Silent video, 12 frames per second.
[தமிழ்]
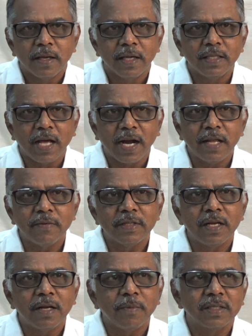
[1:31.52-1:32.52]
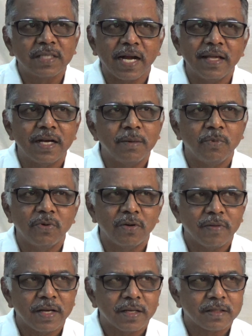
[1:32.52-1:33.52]
இதை அடைவதில் நமக்கு தடைகள் மூன்று
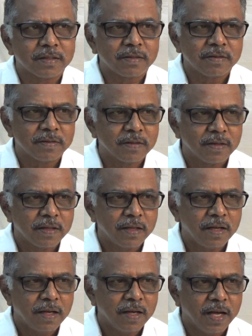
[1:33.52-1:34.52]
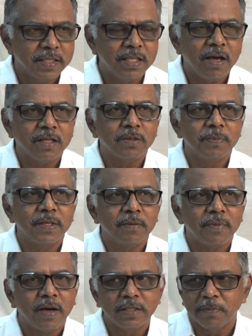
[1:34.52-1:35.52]
வேறு ஆதி
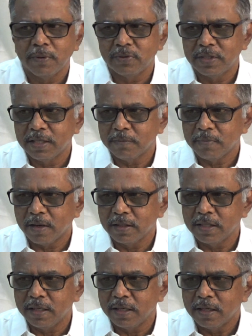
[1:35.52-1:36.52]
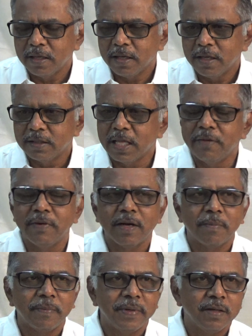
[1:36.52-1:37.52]
ஆத்மீகம் ஆதி பௌத்திகம் ஆதி
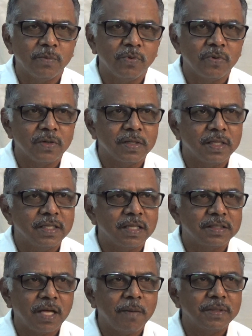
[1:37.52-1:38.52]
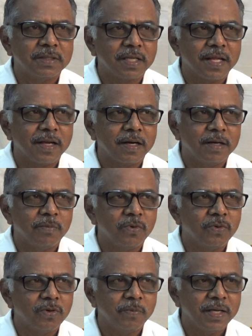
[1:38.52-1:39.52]
தெய்வீகம் அப்படின்ட்டு மூன்று இந்த தாபத்திரயங்கள்
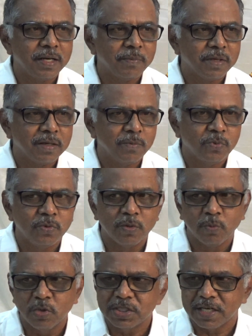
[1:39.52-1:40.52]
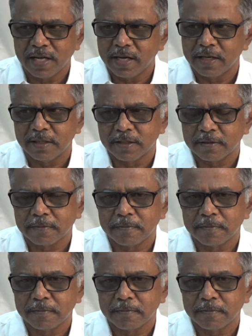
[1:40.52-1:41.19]
மூன்றுமே நமக்கு மூன்று முடிச்சுகளாக இருக்குது